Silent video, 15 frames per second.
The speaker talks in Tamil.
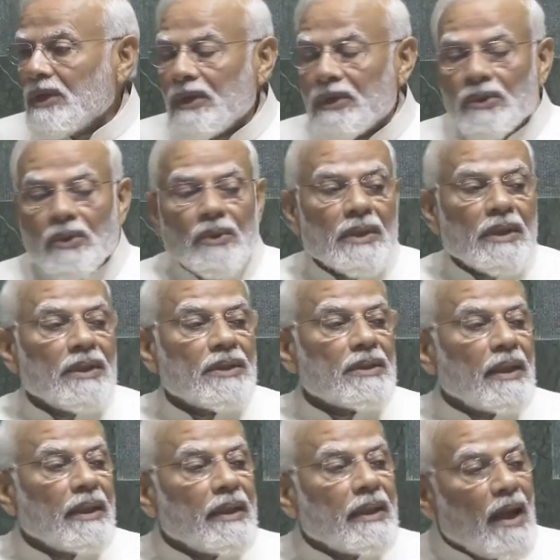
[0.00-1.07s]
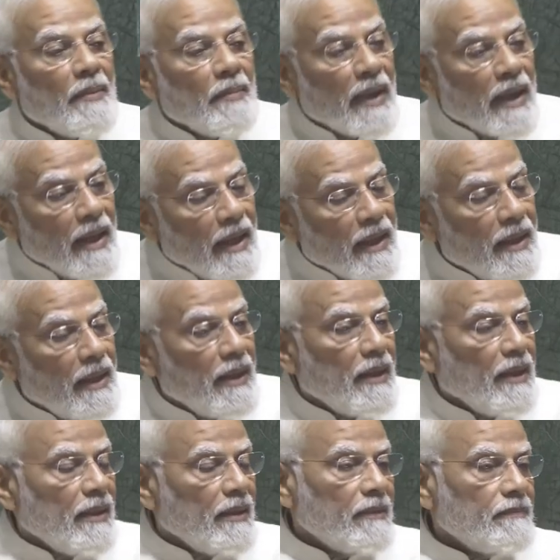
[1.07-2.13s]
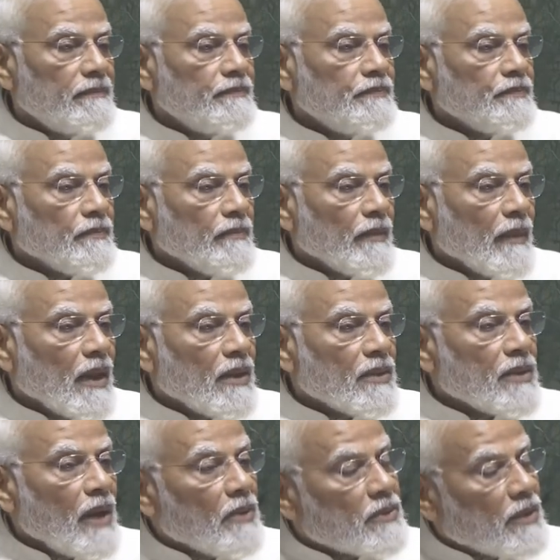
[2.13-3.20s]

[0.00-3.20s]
இருக்கைகளின் எண்ணிக்கை அதிகரிக்கும் அவை